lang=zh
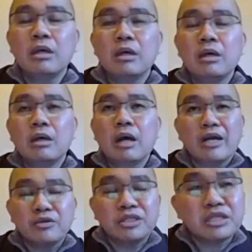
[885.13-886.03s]
还有
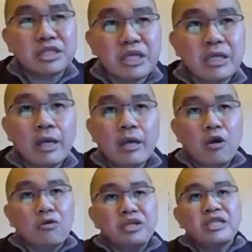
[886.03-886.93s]
这些
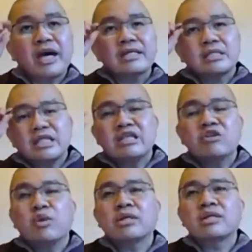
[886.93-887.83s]
偶一大师、印
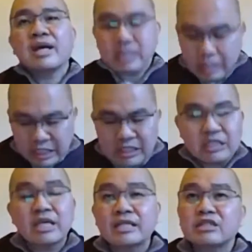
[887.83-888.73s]
光大师、临济
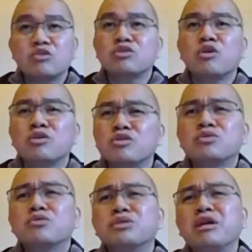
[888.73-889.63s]
大师，都是通宗
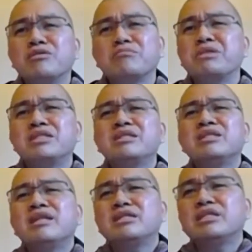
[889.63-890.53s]
通教的，明心
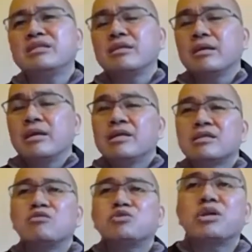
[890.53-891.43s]
见性的。
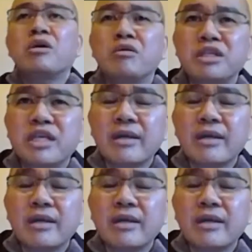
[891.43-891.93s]
到最后，你看，